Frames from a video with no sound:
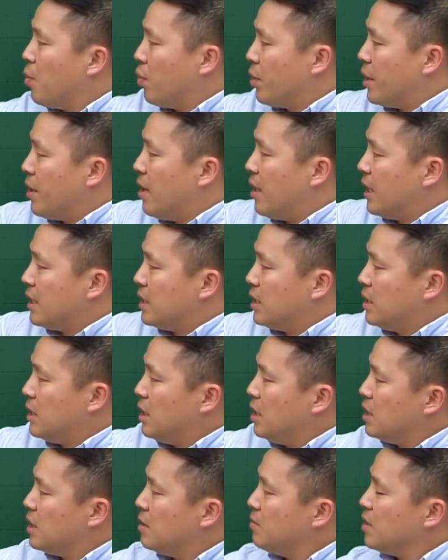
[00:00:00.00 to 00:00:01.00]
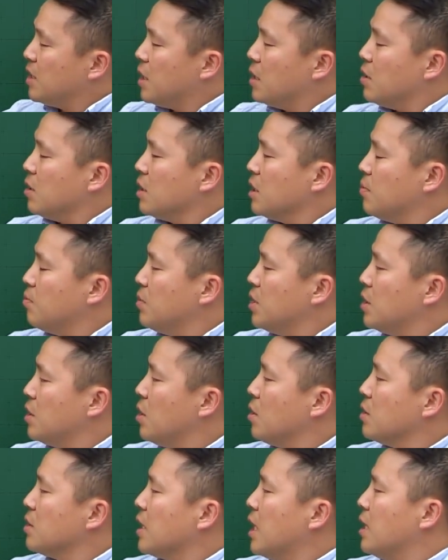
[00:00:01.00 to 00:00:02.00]
보기와 같이 신체적,
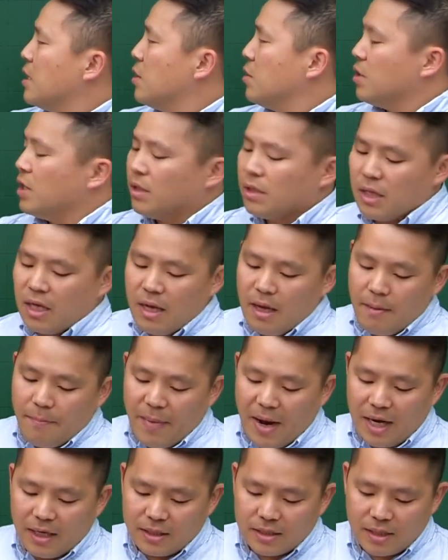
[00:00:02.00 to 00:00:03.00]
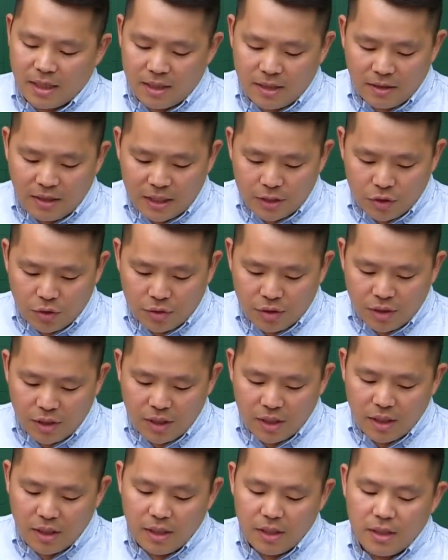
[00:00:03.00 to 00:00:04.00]
심리적, 사회적인 발달
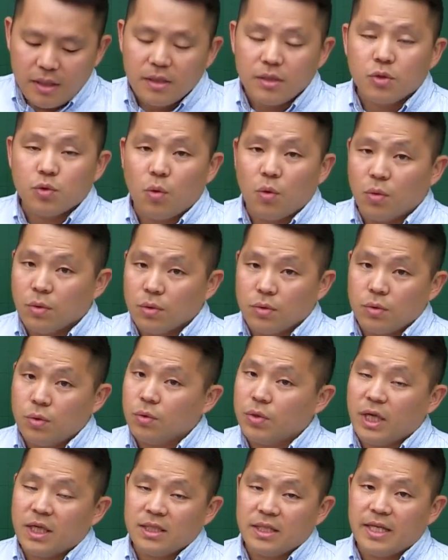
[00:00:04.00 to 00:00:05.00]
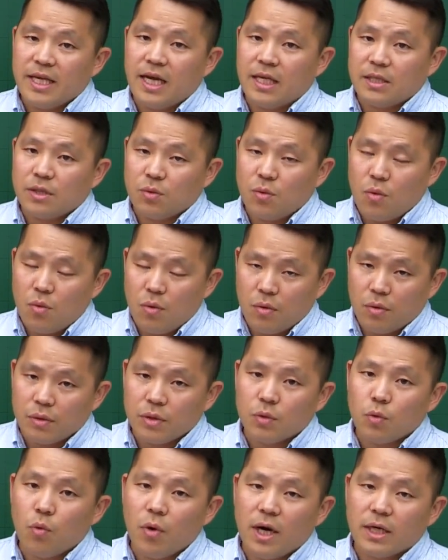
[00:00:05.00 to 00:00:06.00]
과정이 종료되는 게 아니고
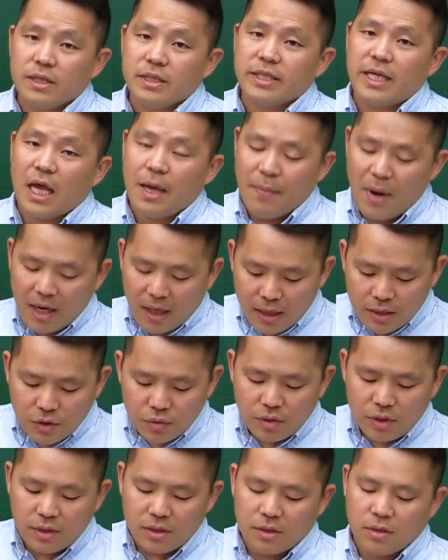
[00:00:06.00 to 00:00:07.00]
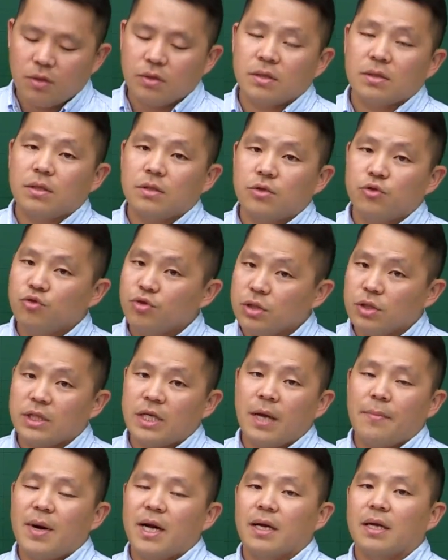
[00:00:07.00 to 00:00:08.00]
노화를 예방할 수 있는 걸 유,
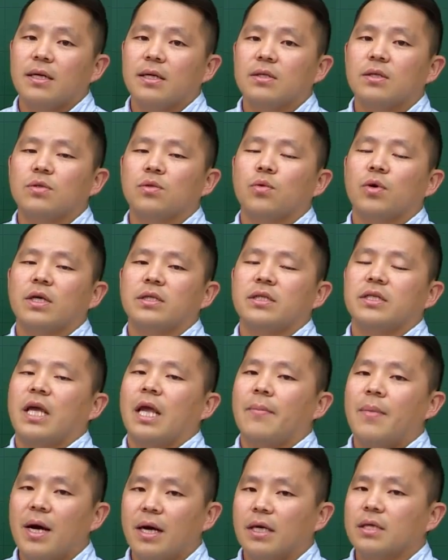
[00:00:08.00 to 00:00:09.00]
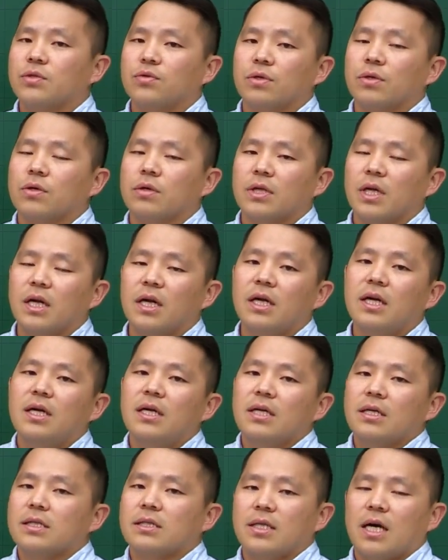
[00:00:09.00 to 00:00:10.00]
예방 노화를 예방할 수 있거나
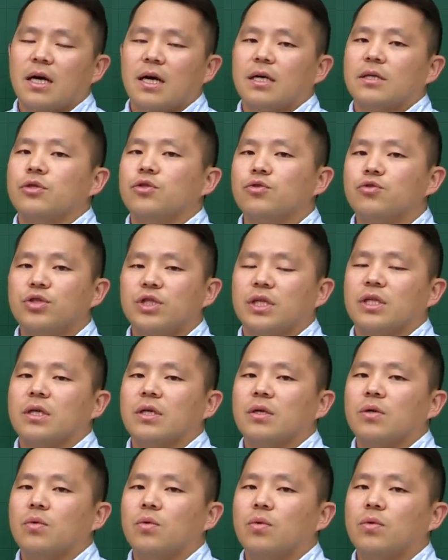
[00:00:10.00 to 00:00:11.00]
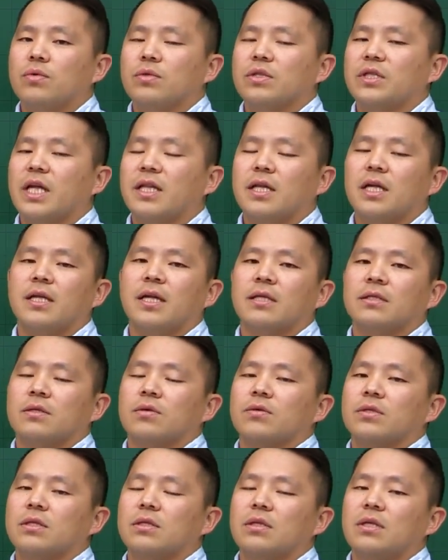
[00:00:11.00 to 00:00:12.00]
그 상황 을 유지 혹은 쇠퇴되는
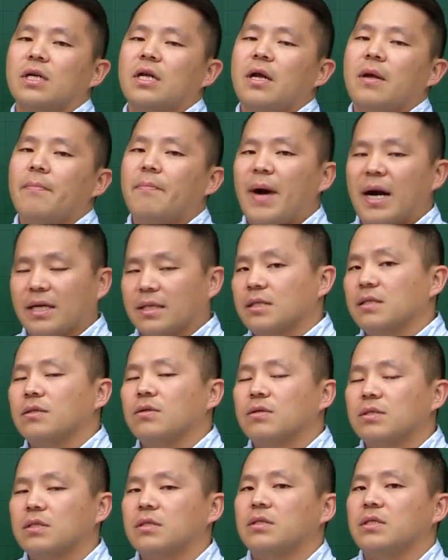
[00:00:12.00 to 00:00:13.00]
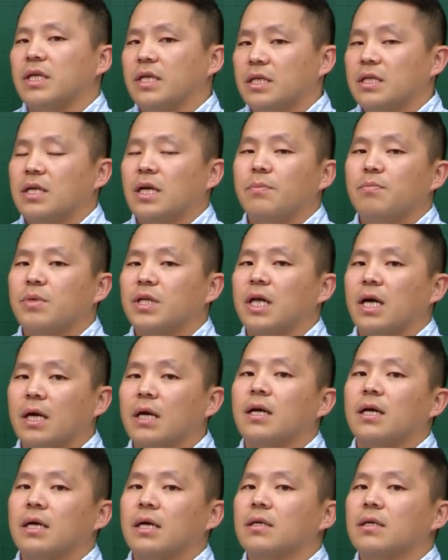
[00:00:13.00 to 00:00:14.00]
것을 막는 것을 얘기를 합니다.
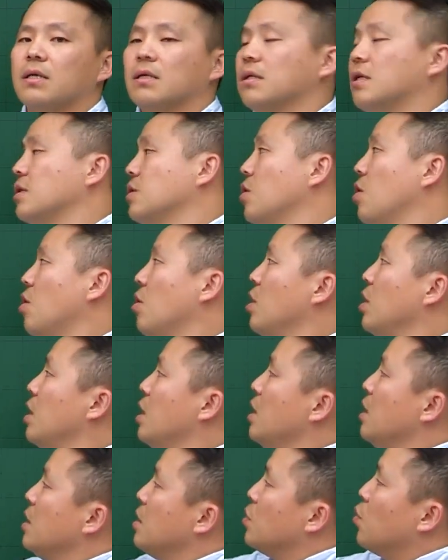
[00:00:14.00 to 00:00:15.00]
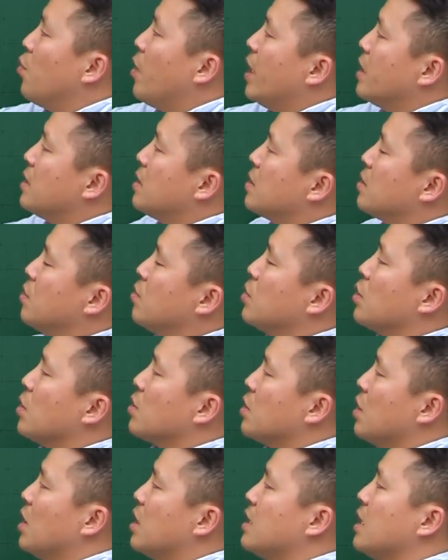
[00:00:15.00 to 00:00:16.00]
그래서 노화의 특성을
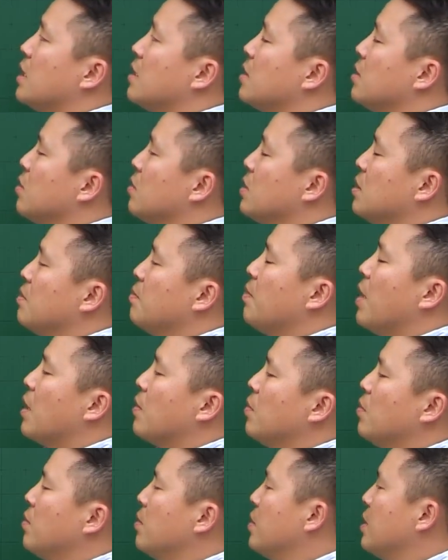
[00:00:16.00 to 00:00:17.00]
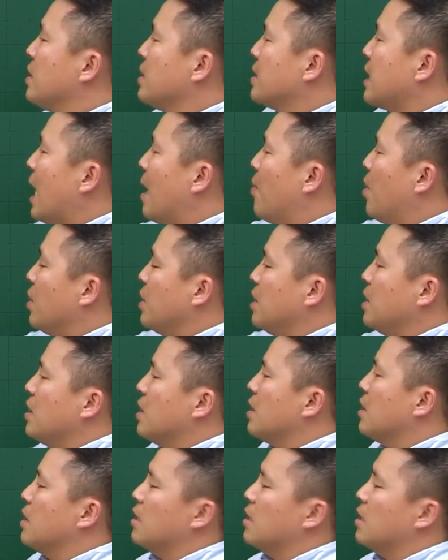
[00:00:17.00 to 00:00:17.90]
적절하지 않는 것은 바로 4번이